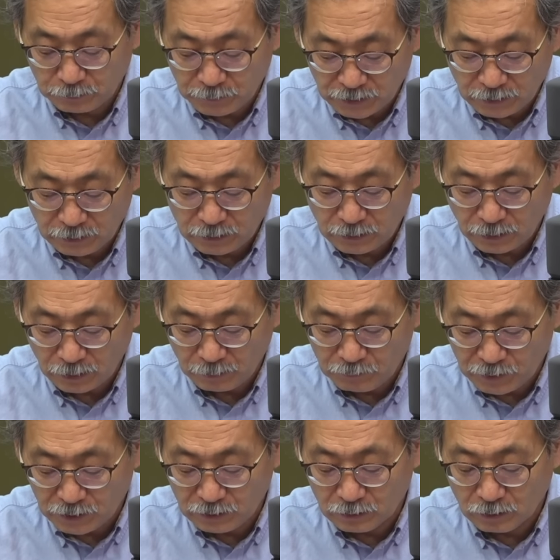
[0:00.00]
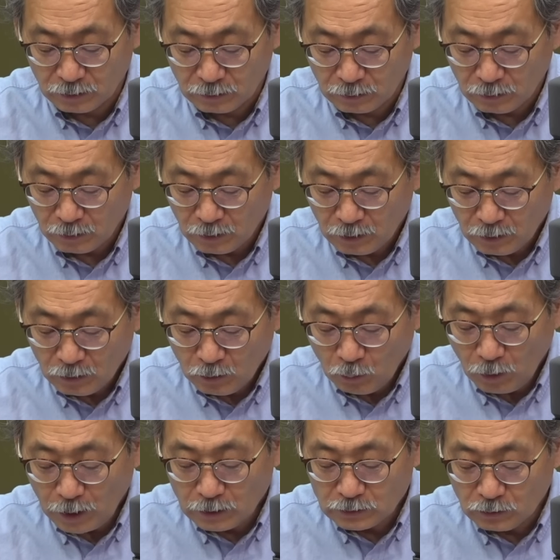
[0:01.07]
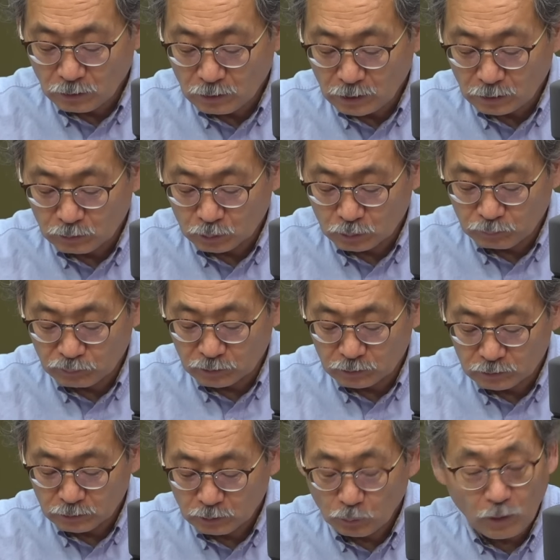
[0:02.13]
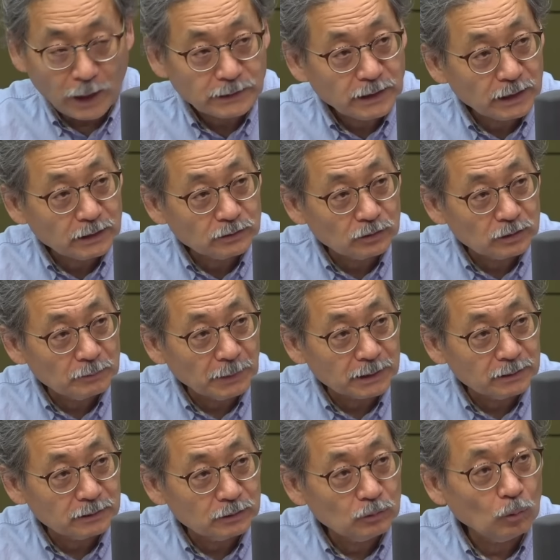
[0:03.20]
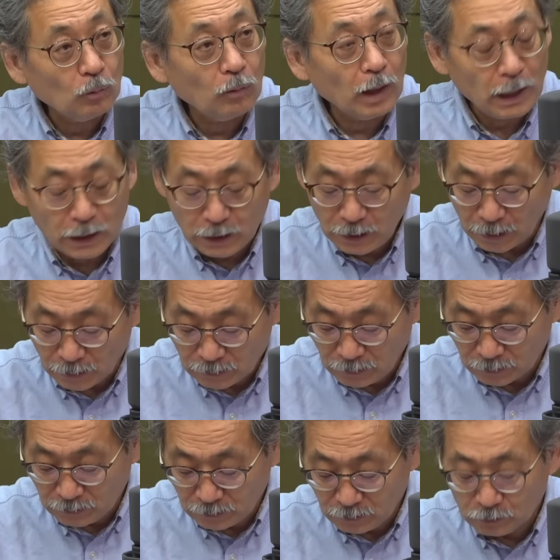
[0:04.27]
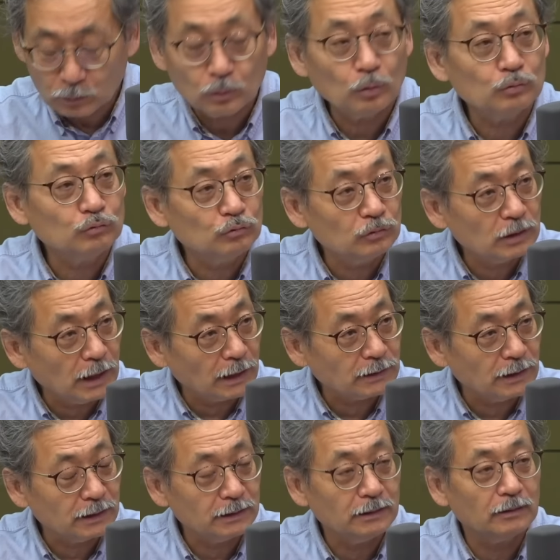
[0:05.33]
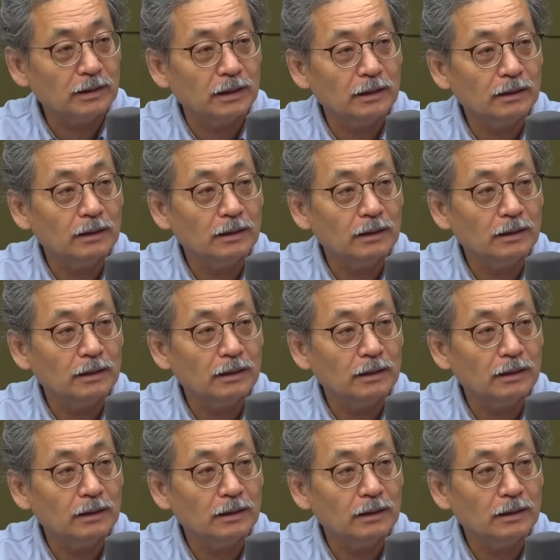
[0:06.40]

민태, 민어, 황석어라고 부르는 황색이 젖을 만드는 황강다리 아. 또 아. 눈강다리 이렇게